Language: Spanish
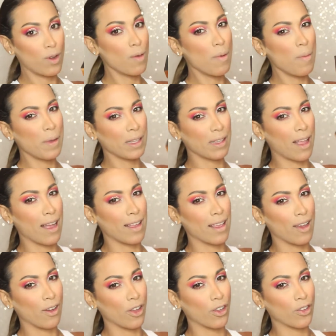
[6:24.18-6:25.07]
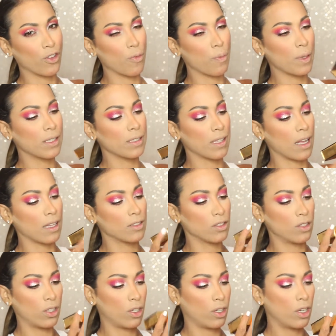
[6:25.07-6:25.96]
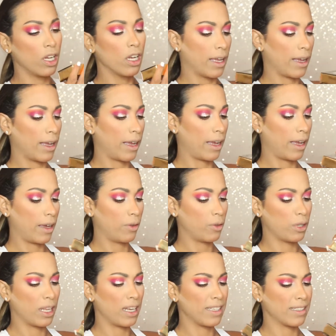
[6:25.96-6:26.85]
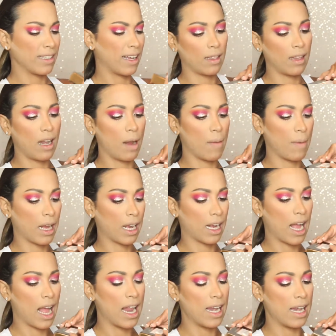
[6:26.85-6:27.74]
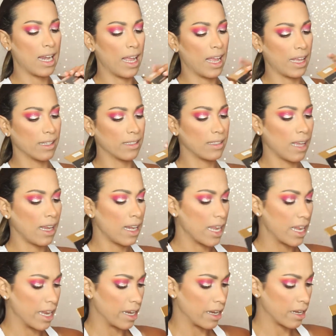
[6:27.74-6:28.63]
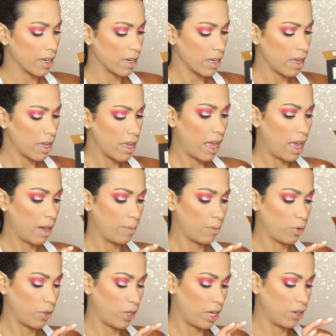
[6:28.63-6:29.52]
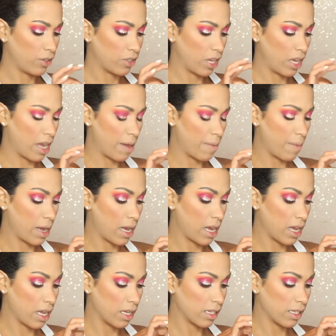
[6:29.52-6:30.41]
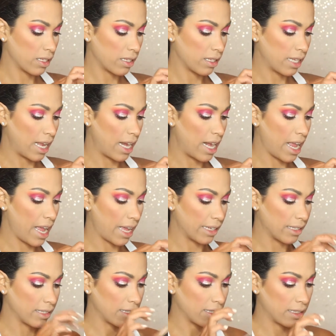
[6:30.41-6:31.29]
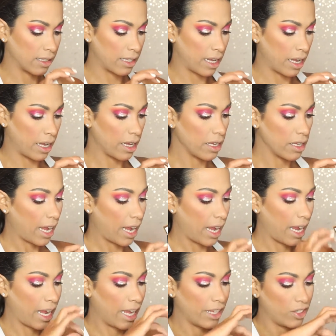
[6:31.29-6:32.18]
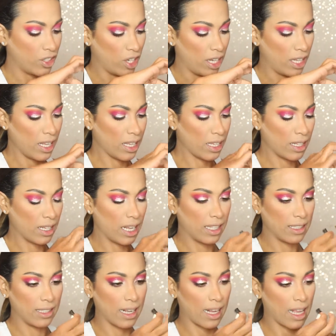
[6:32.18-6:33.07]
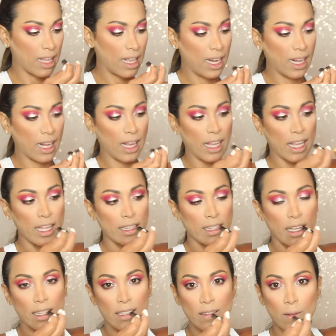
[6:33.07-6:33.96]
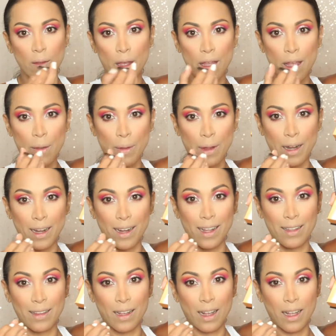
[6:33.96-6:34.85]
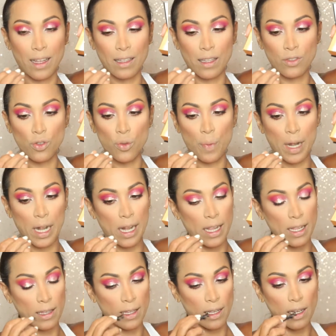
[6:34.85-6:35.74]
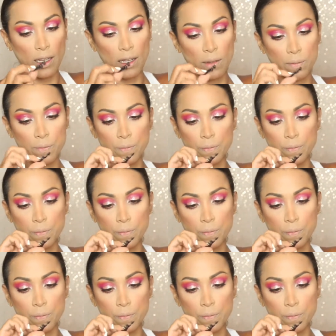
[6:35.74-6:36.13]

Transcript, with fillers: Como pestañas, hoy estoy pensando eh, utilizar de la marca Le Celine el modelo se llama Celeste. Eh, yo la, saqué de la cajita. Ellas vienen en esta cajita súper linda.